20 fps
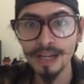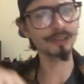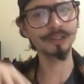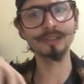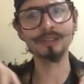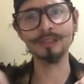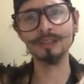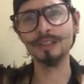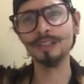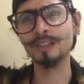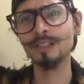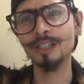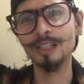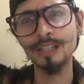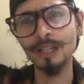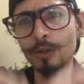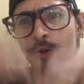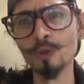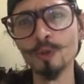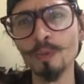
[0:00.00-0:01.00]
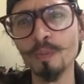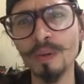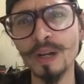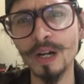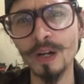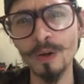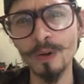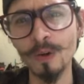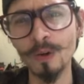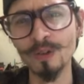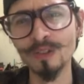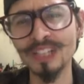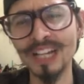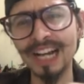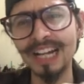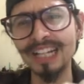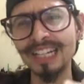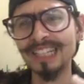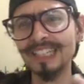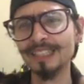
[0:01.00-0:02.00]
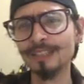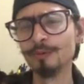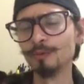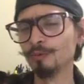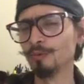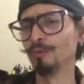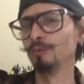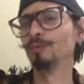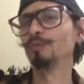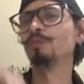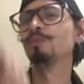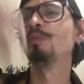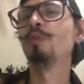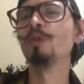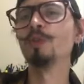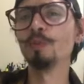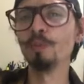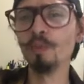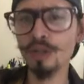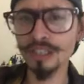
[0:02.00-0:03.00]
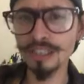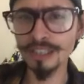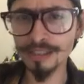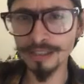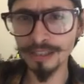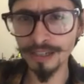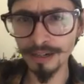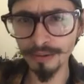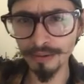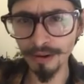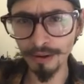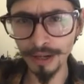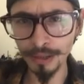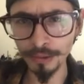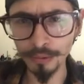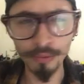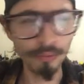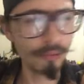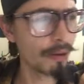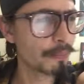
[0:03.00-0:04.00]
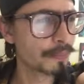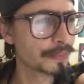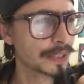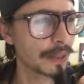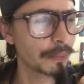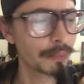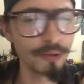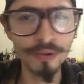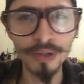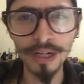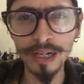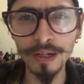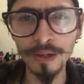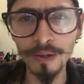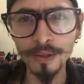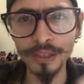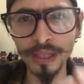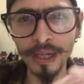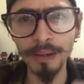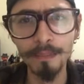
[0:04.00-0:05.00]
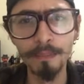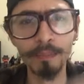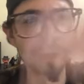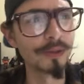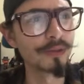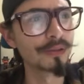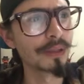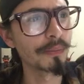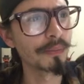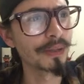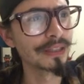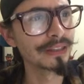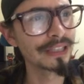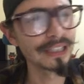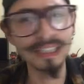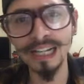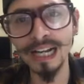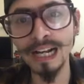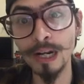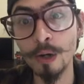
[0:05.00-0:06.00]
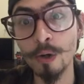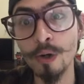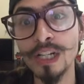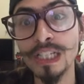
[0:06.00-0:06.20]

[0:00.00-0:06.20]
Es, algo súper loco, o sea, vos puedes estar hablando en WhatsApp una cosa, pero te metes con